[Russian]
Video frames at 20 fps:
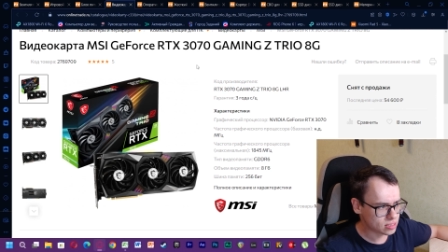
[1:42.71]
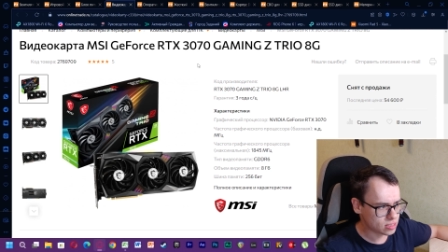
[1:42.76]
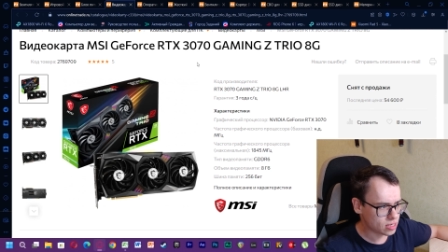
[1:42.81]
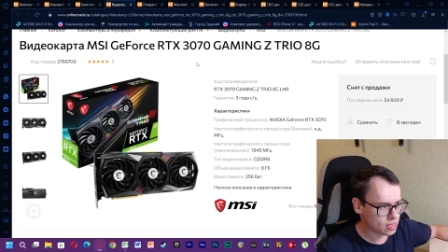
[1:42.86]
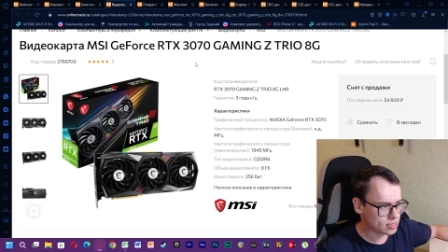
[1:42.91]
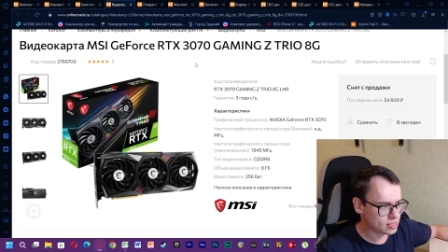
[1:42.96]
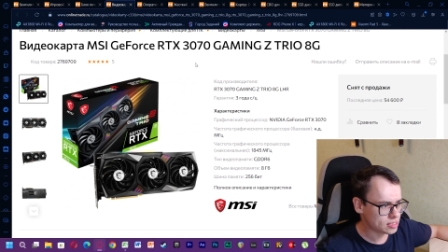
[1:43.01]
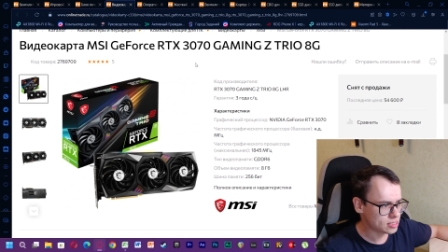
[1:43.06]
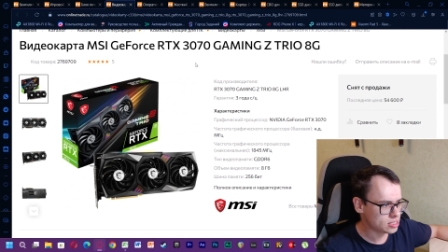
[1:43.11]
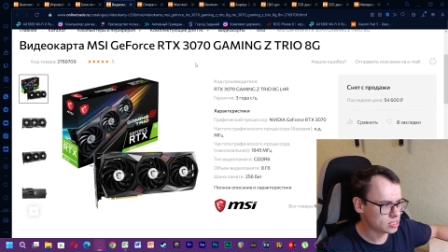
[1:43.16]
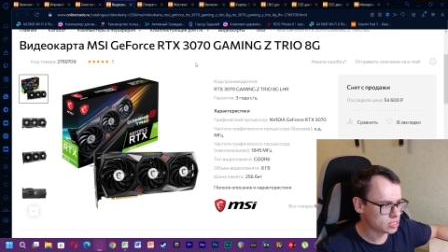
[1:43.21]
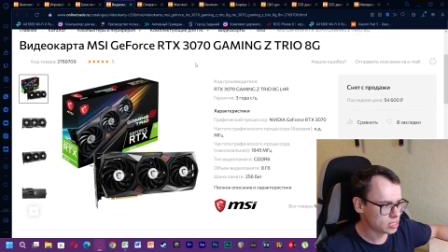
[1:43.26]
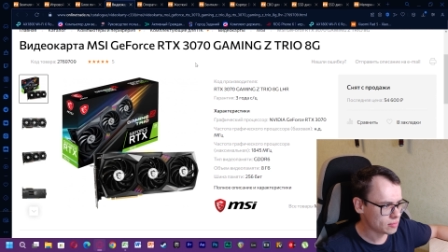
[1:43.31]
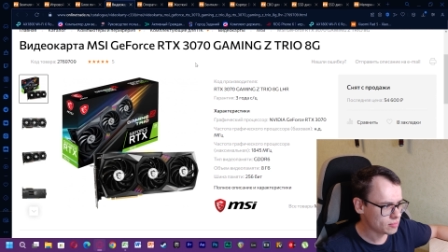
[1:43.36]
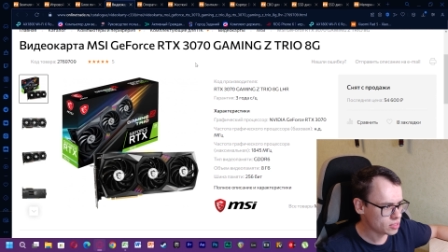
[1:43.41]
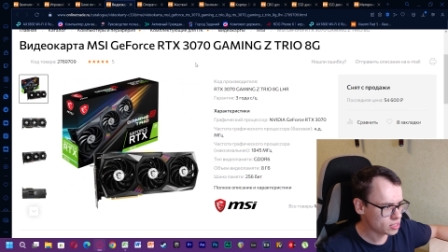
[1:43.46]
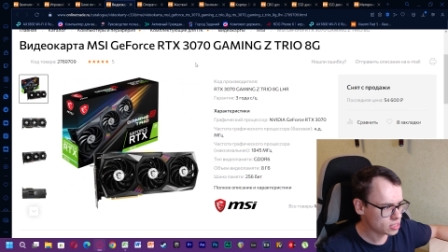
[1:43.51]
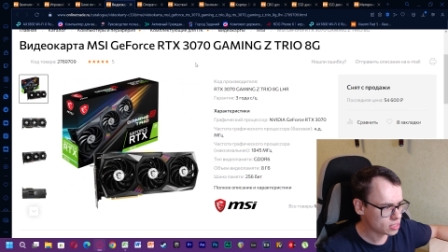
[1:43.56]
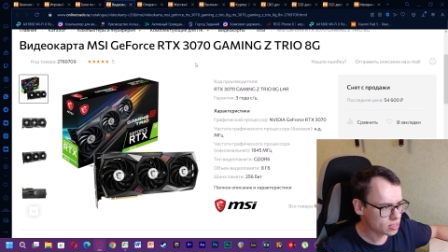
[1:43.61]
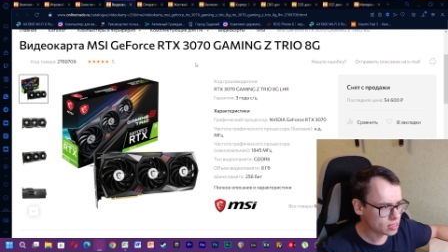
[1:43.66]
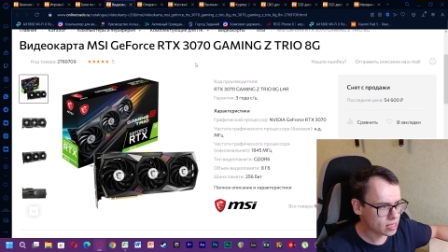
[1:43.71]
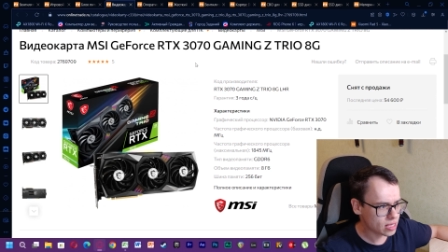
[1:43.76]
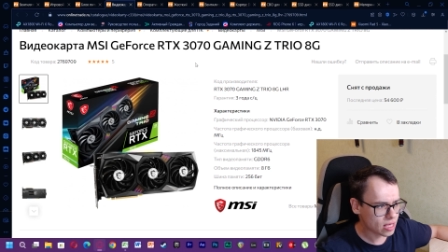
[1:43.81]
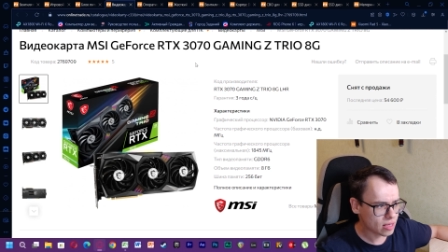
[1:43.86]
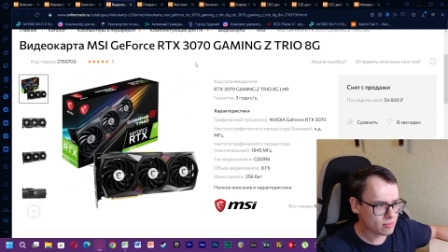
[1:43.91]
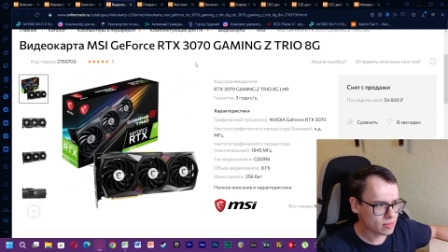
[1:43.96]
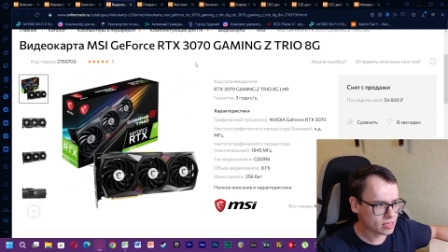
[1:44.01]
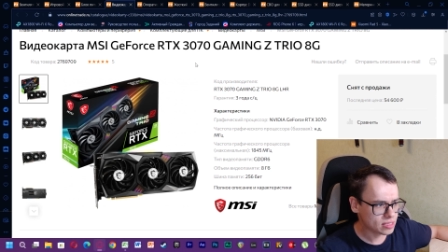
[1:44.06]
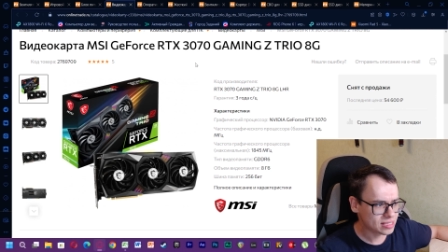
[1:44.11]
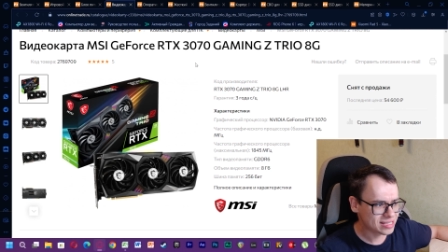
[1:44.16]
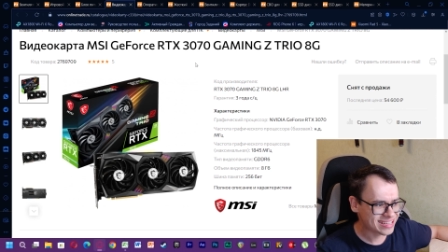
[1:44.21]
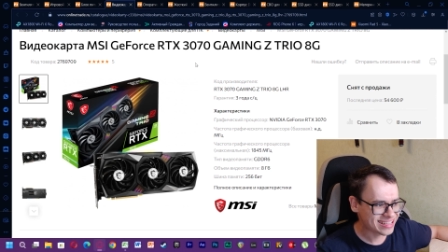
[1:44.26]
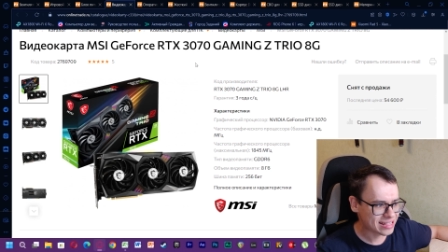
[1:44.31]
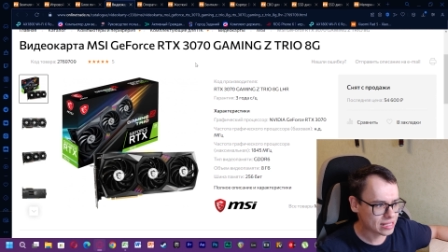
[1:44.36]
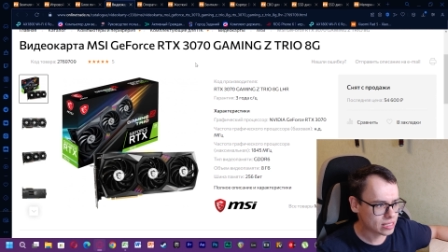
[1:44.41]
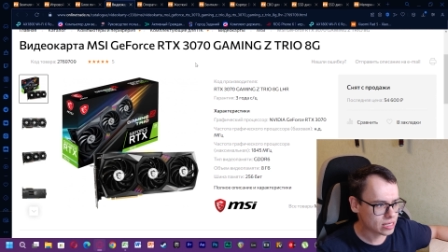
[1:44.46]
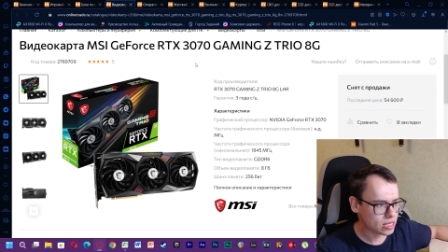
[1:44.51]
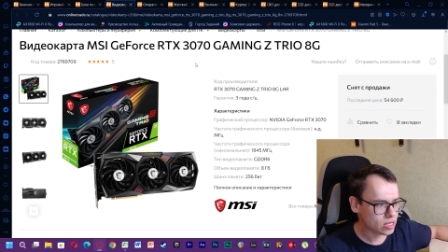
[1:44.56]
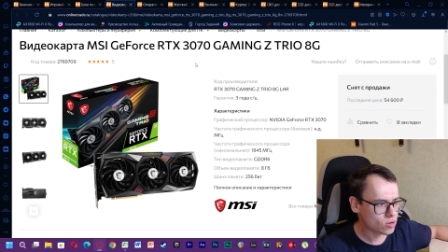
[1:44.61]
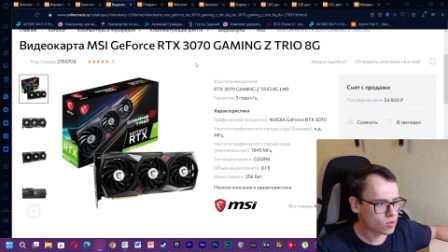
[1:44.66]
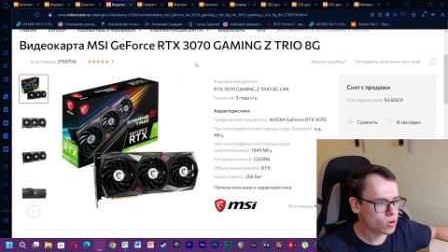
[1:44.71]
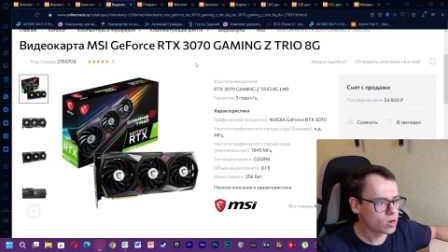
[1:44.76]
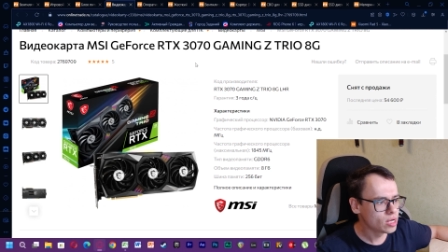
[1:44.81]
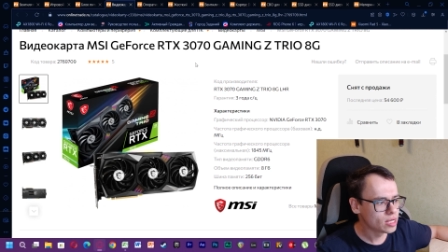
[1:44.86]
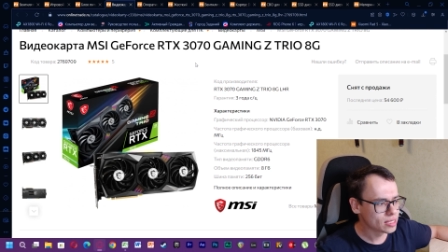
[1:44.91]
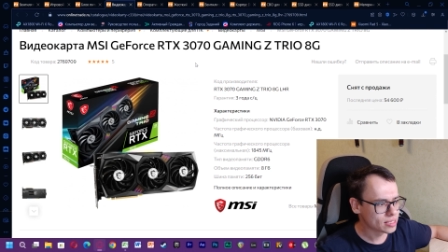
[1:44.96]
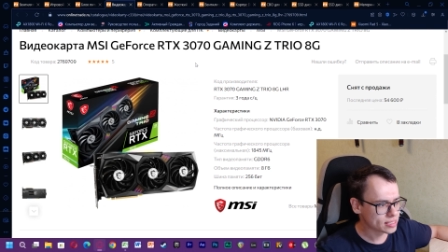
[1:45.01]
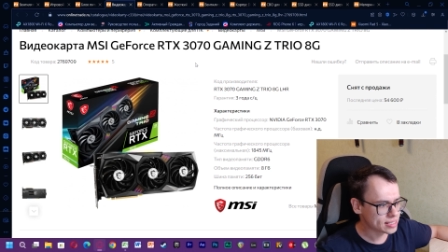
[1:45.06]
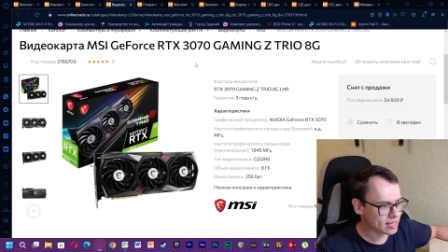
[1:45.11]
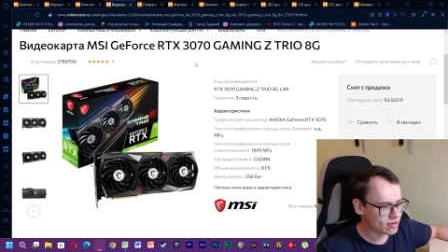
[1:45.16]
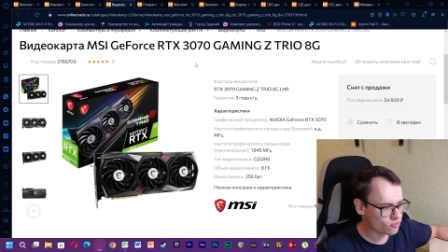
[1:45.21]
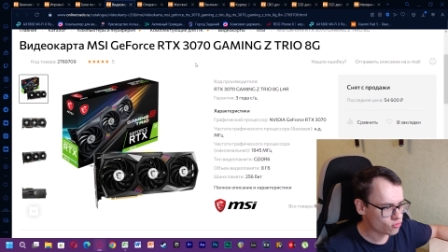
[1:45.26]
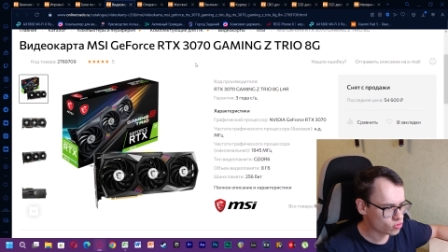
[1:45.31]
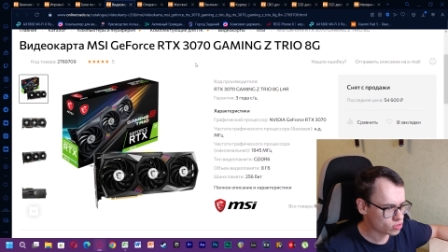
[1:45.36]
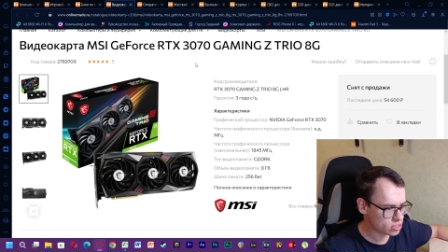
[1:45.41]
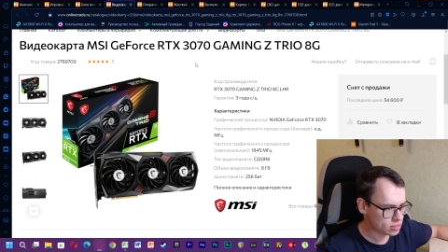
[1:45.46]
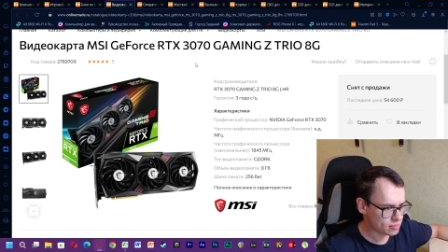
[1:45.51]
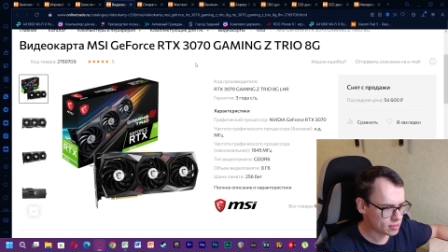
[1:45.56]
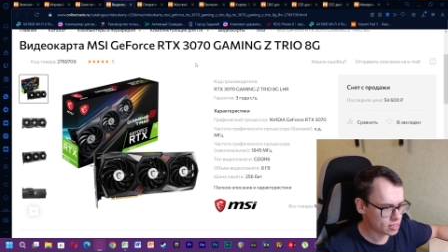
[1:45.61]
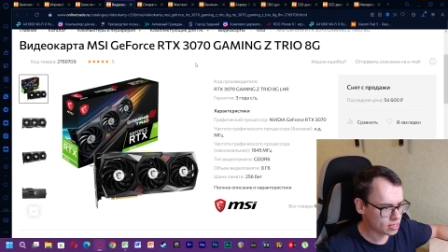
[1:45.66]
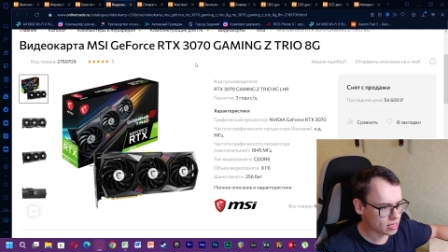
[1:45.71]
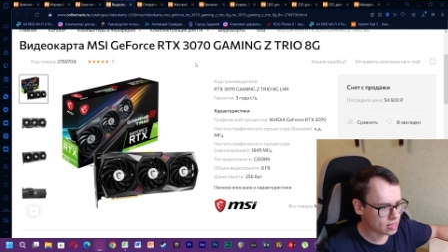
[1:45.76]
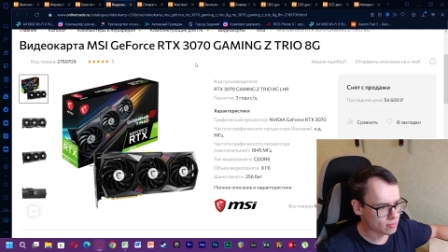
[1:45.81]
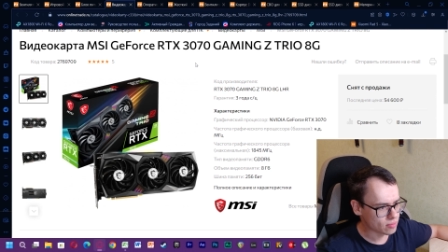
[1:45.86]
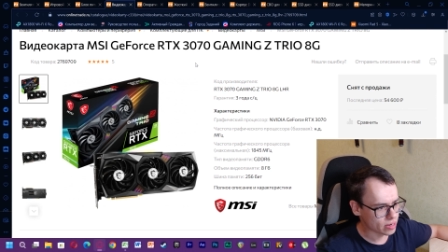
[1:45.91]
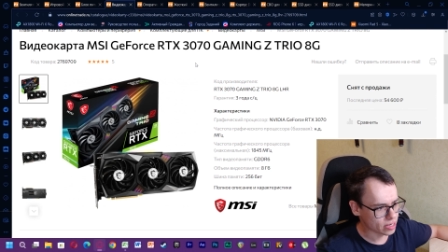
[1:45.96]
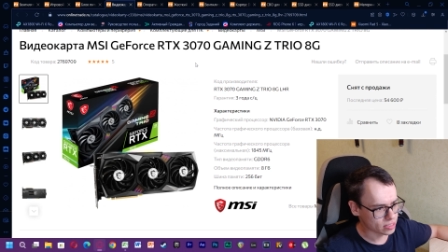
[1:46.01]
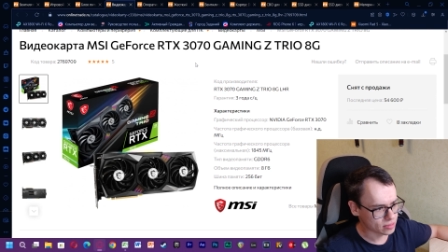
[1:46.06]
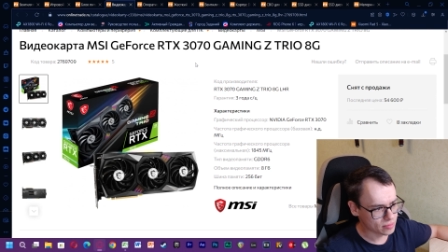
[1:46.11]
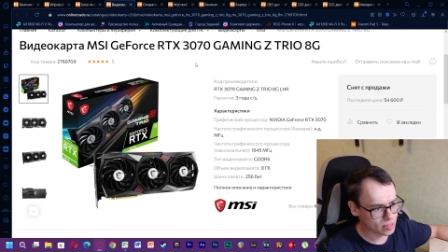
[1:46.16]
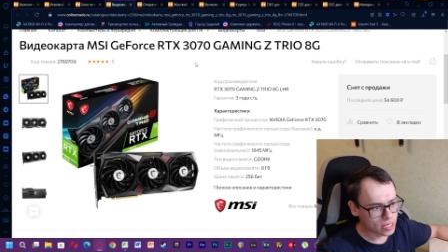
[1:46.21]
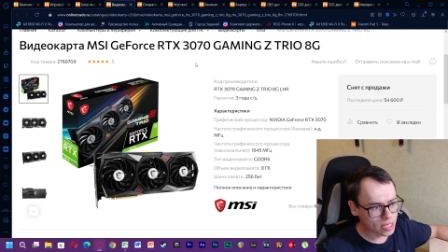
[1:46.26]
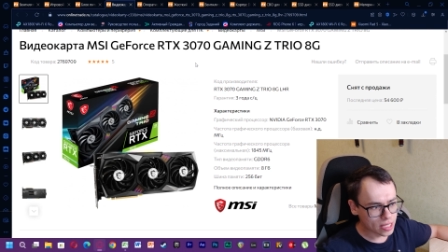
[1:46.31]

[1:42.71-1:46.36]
3070 Gaming Z Trio на 8 гигабайт.